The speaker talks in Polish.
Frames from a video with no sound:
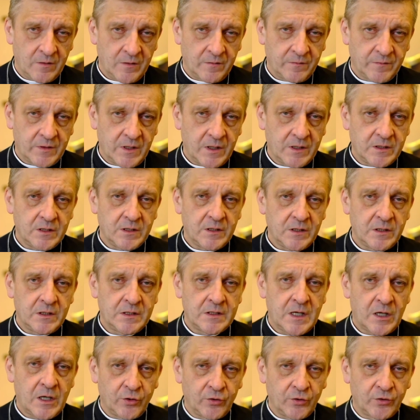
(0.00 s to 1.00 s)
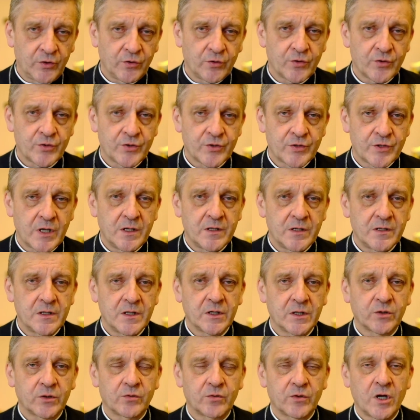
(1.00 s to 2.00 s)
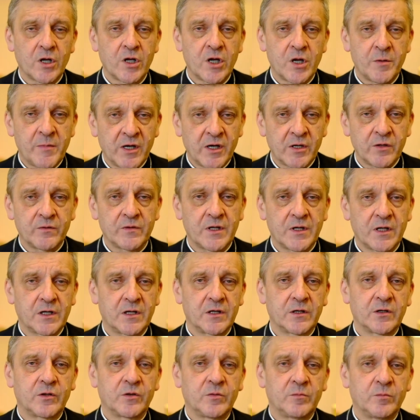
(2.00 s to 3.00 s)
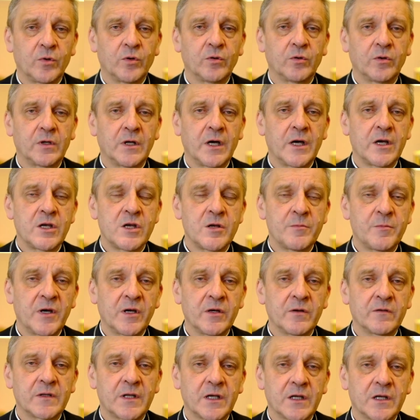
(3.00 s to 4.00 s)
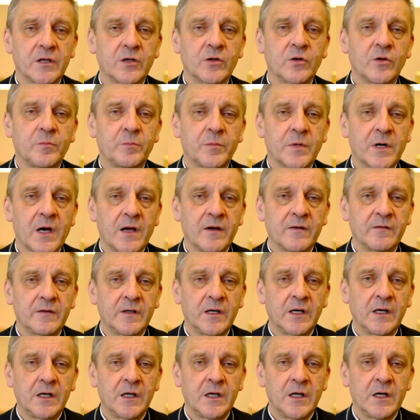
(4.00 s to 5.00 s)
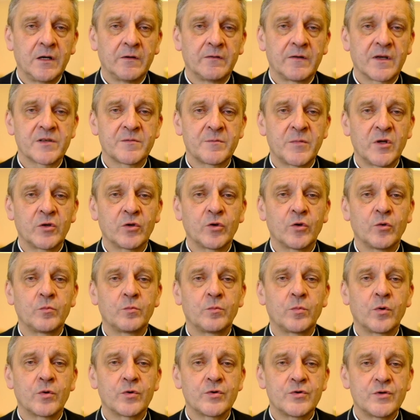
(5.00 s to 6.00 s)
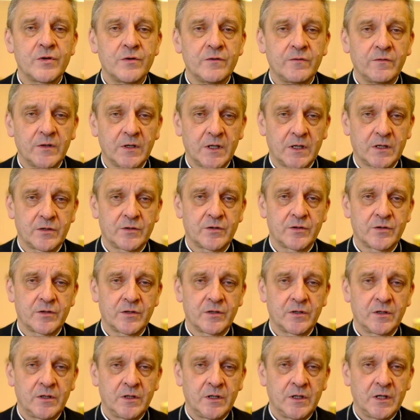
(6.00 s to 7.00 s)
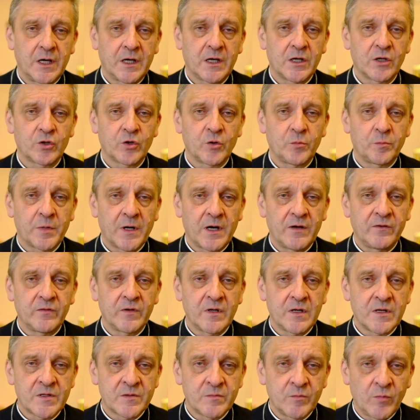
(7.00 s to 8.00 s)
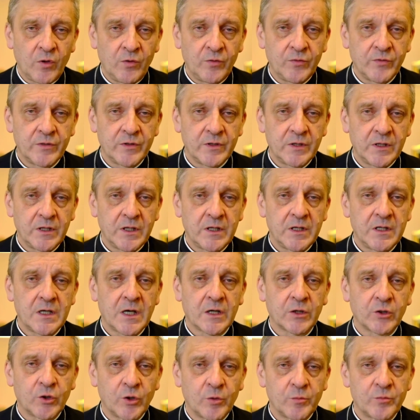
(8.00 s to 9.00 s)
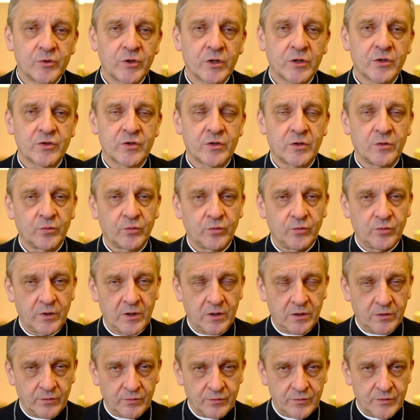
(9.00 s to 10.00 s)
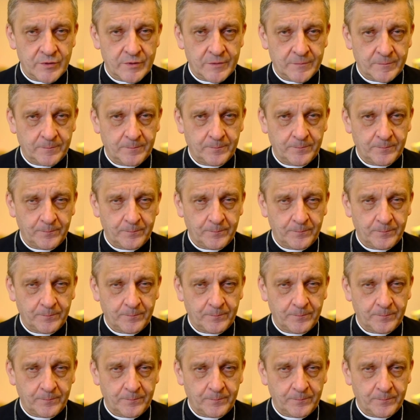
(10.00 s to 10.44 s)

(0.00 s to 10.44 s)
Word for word: wtedy narody ościenne, które nie mają takiego Boga i nie mają takiego prawa, was będą podziwiać. Jakie to prawo jest mądre i jak dobrze kształtuje ludzi.